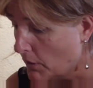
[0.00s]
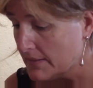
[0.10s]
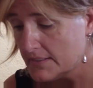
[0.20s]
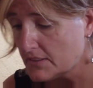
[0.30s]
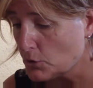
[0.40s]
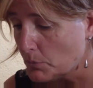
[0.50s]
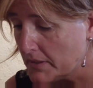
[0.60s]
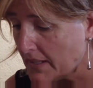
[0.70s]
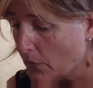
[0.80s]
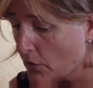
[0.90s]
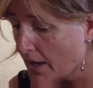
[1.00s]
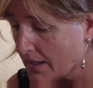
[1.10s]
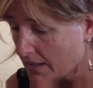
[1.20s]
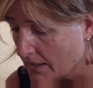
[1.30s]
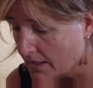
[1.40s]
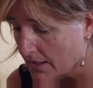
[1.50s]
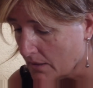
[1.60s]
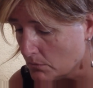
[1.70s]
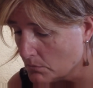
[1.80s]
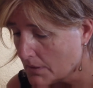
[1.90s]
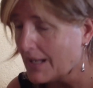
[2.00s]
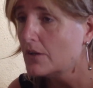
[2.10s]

antes has comentado ya que era un